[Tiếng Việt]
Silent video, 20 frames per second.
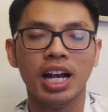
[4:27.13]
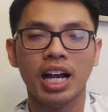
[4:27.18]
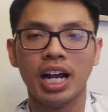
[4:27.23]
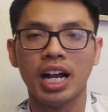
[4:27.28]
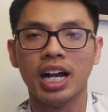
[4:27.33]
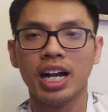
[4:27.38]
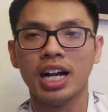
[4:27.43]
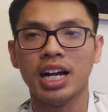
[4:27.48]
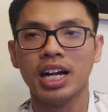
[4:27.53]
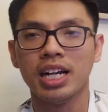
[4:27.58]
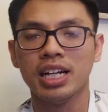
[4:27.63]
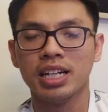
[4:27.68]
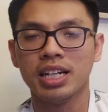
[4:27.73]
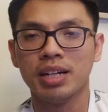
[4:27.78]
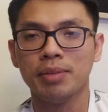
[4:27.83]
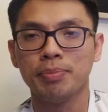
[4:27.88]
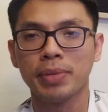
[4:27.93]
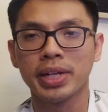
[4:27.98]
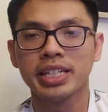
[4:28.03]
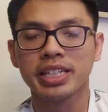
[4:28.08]

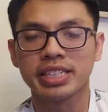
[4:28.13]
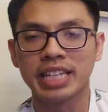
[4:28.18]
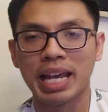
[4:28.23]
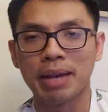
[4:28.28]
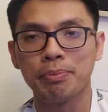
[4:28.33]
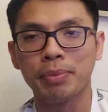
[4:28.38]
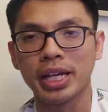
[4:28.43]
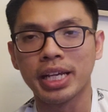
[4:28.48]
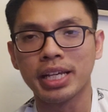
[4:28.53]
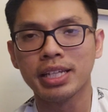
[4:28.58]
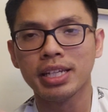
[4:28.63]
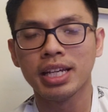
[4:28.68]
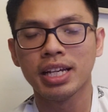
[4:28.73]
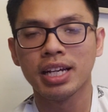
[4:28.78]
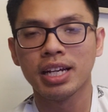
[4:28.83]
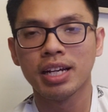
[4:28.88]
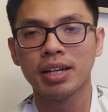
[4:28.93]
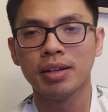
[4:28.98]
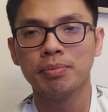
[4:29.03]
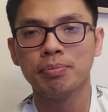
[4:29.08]
uh, mấy nước Nam Mỹ
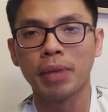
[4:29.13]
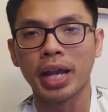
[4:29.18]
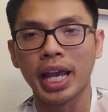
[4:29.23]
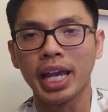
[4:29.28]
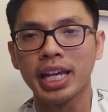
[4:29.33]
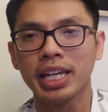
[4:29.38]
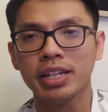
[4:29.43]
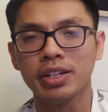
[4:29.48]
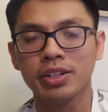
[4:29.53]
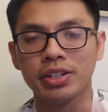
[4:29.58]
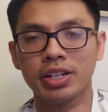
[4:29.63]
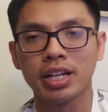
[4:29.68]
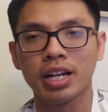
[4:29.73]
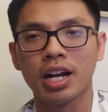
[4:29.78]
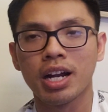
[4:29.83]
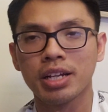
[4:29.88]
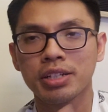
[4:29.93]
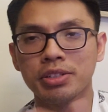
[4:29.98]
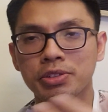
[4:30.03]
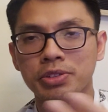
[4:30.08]
uh, Mễ rồi đó
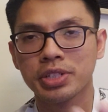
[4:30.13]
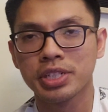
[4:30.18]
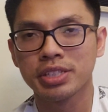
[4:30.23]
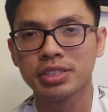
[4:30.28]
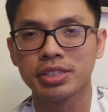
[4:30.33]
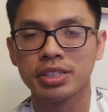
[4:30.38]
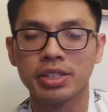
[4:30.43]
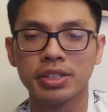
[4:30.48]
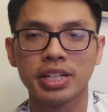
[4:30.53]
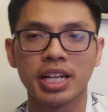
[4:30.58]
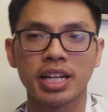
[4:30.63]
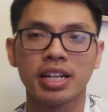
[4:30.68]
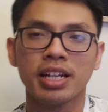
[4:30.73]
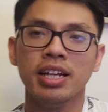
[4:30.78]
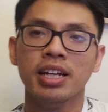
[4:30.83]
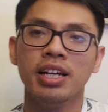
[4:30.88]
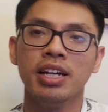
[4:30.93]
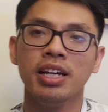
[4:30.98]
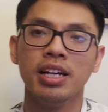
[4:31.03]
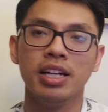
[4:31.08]
Honduras rồi đó
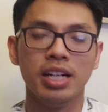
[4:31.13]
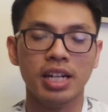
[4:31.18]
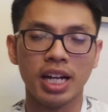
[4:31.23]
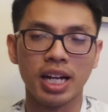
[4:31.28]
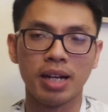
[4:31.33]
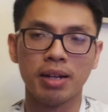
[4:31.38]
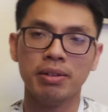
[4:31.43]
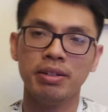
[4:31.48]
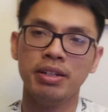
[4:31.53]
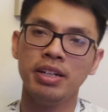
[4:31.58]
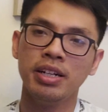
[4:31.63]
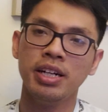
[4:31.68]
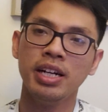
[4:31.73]
oh.